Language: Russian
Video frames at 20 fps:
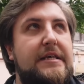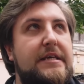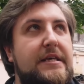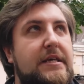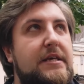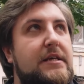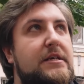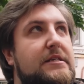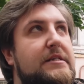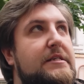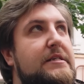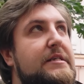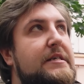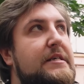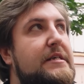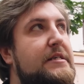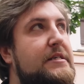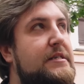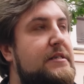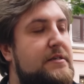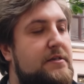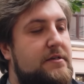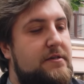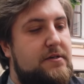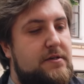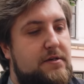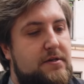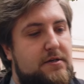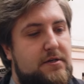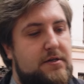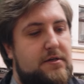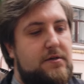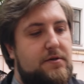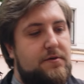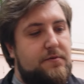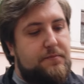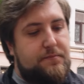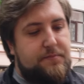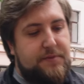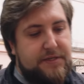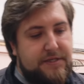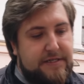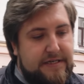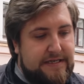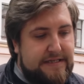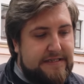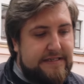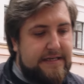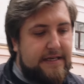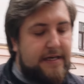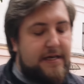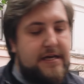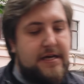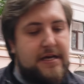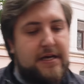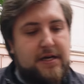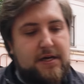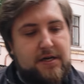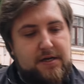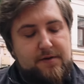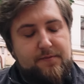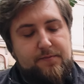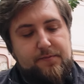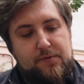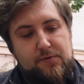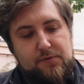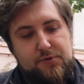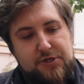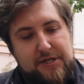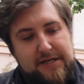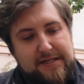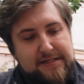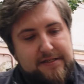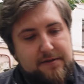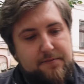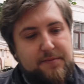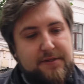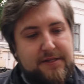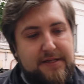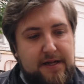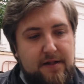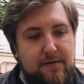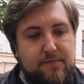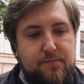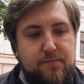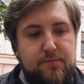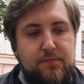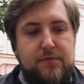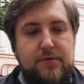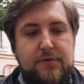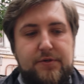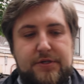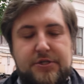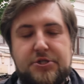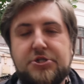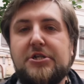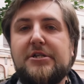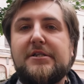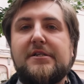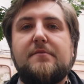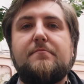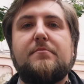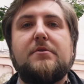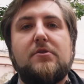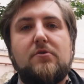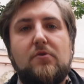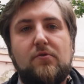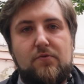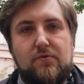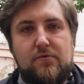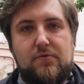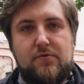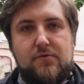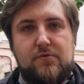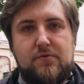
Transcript: И здесь а, перекрытие, получается, металл и железобетон.